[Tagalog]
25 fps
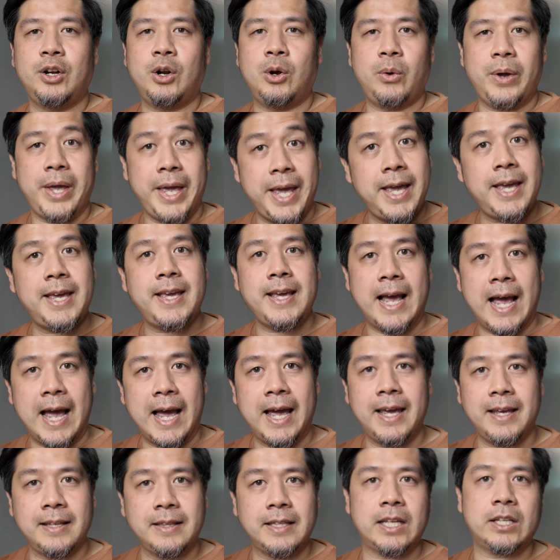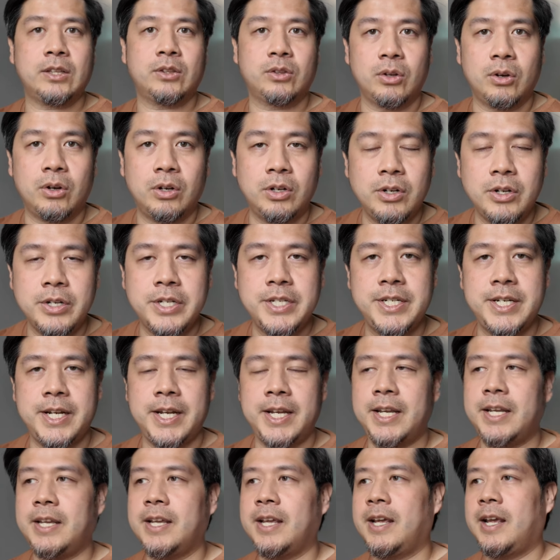you know, AI
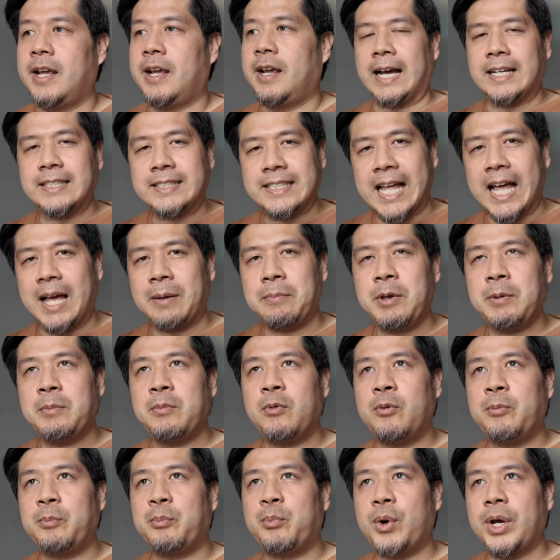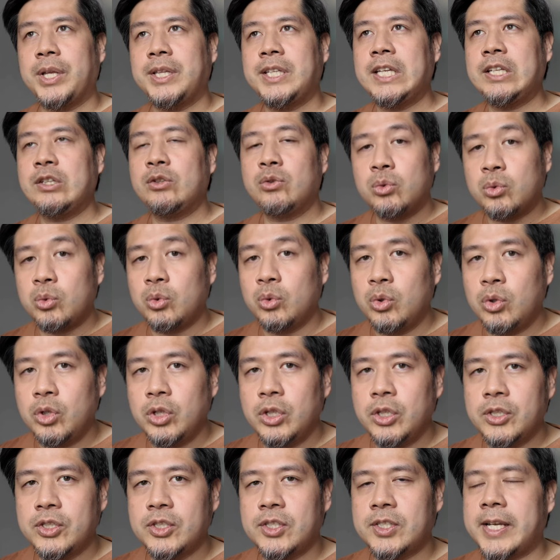technology, ang dami mong pwedeng
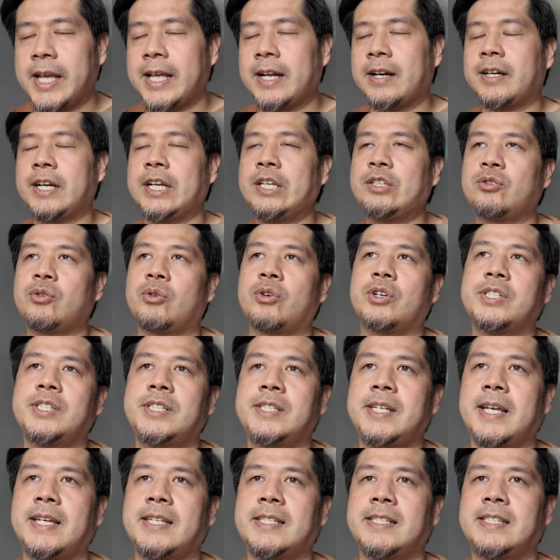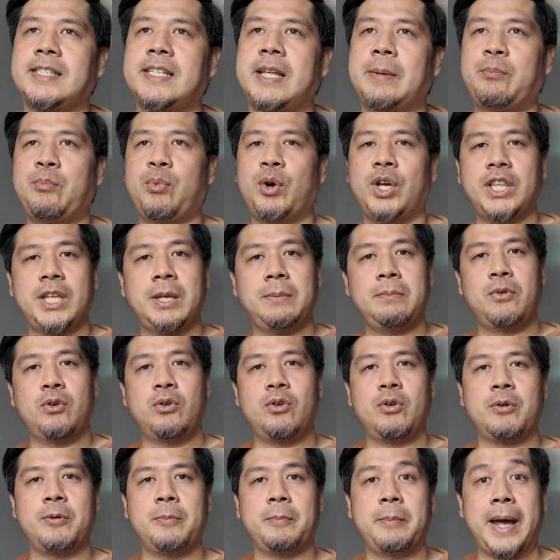tools and resources na pwede
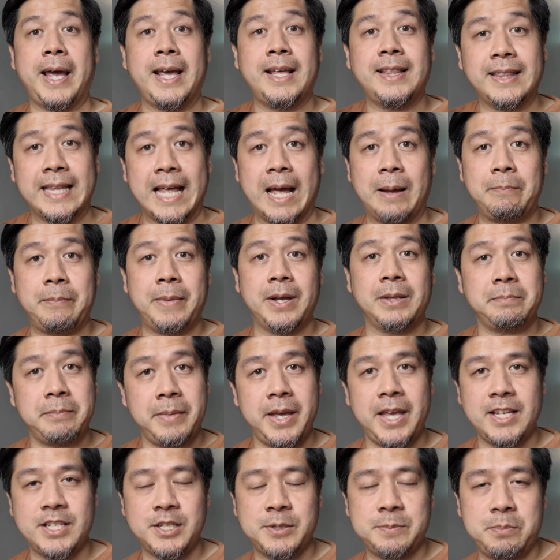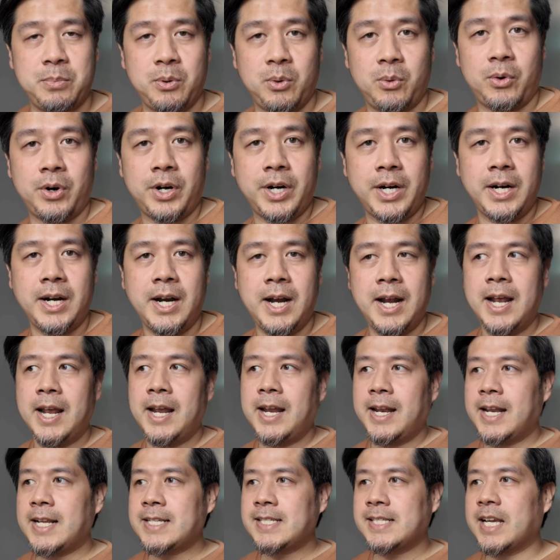mong maitap at ma-explore
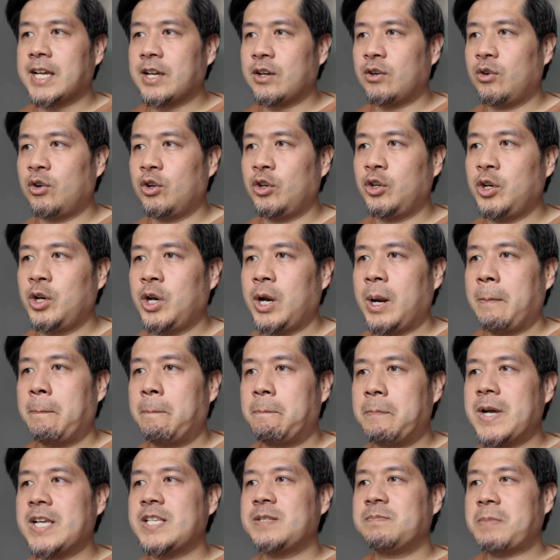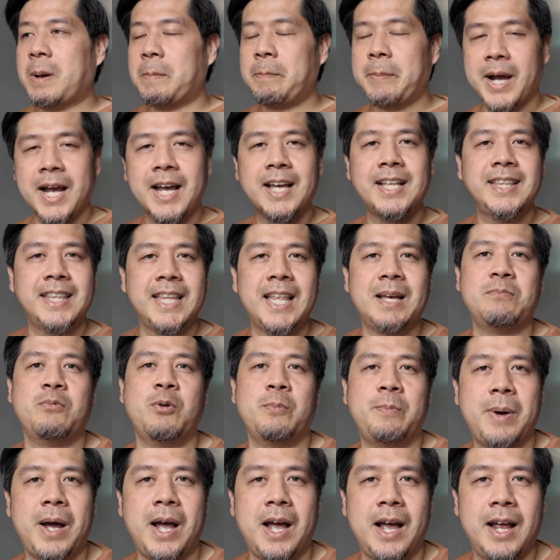nang sa ganun, mas mapaganda
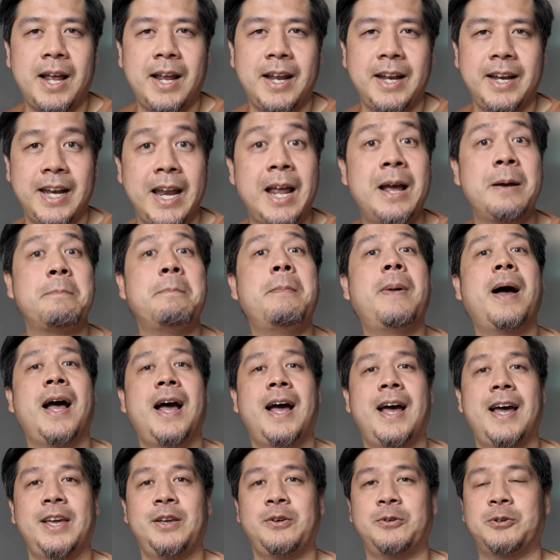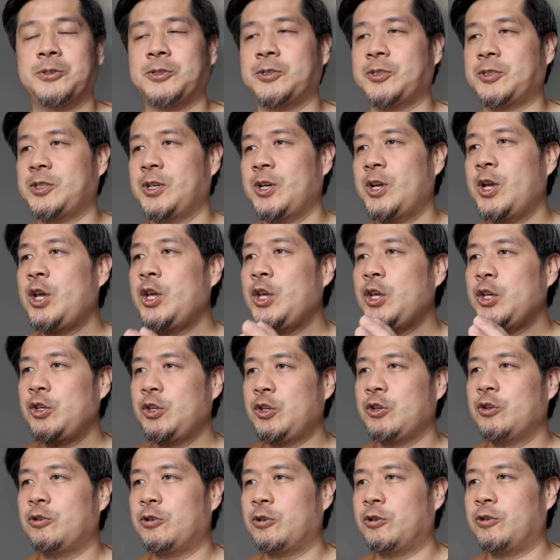mo pa ng maayos
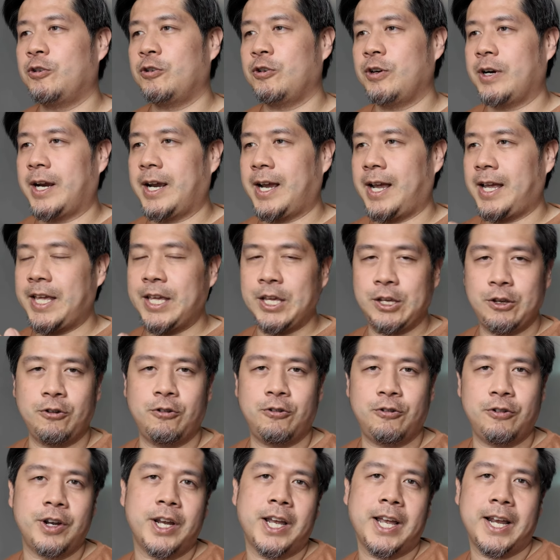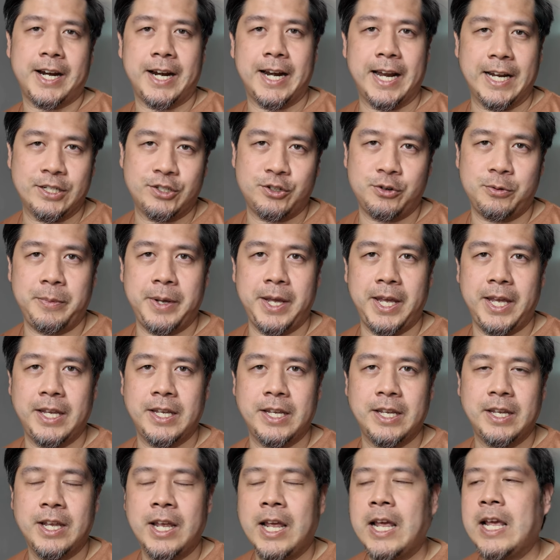yung iyong
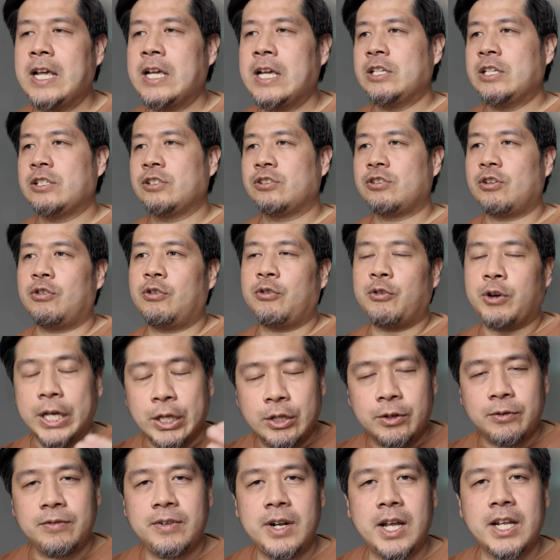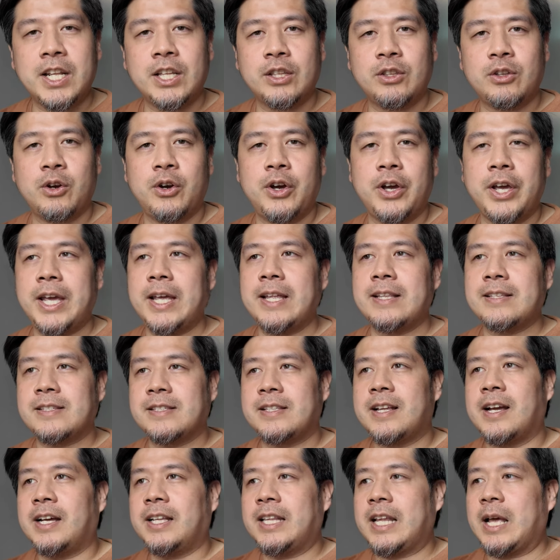resume. So, itong vlog na to,
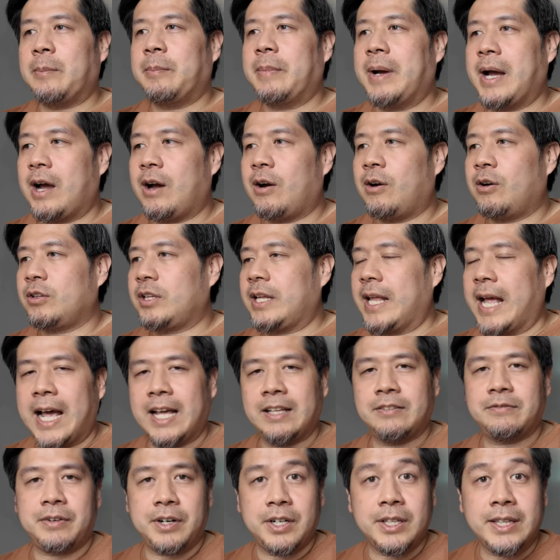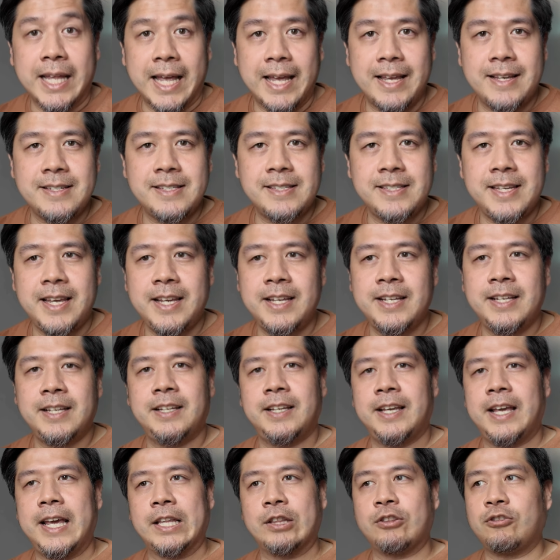it's not about
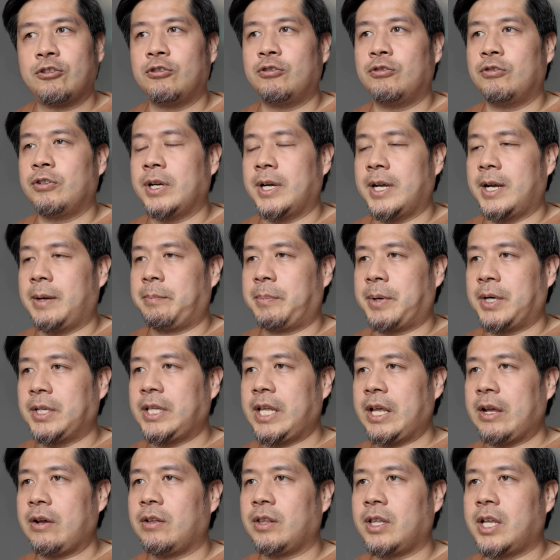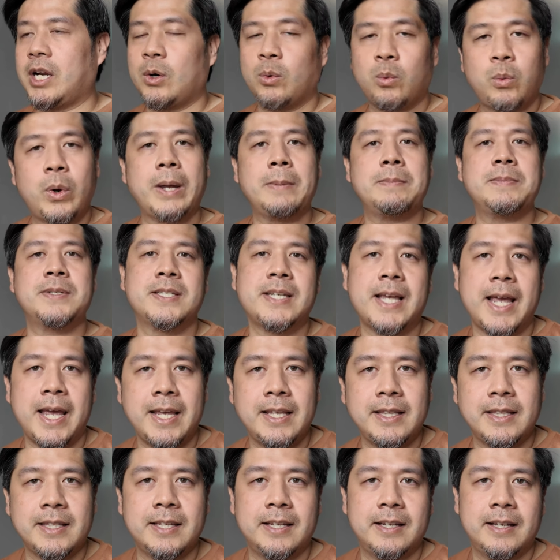advertising itong uh, particular
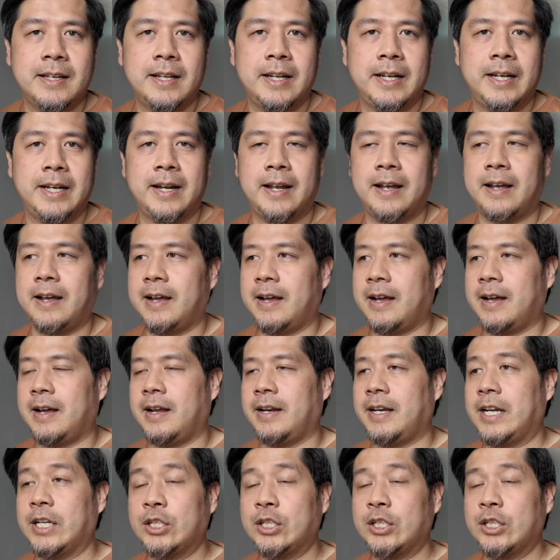website na